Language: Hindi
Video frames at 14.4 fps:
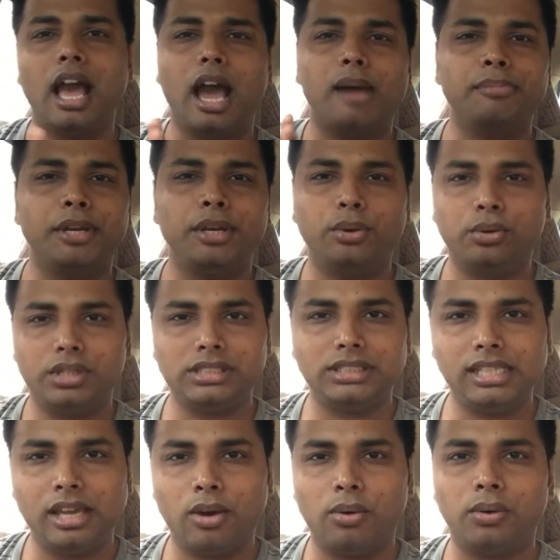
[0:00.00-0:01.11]
आपने नोटिस
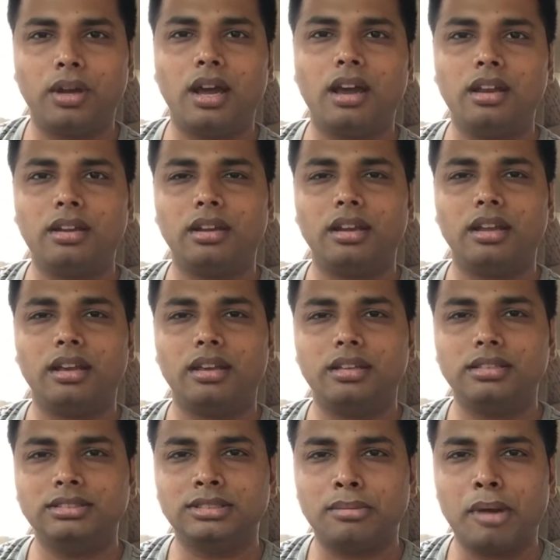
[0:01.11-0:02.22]
किया होगा
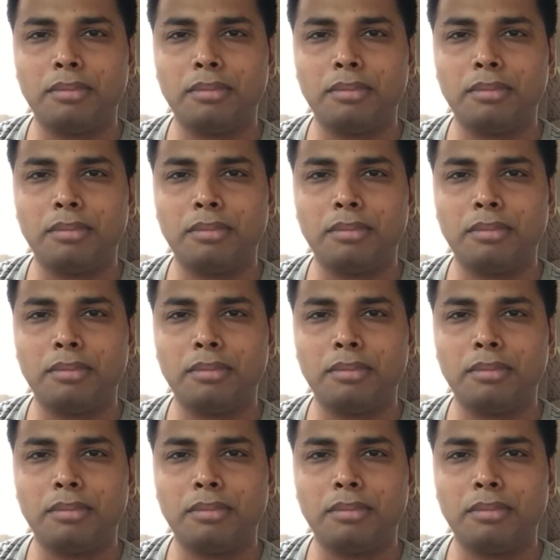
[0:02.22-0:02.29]
जब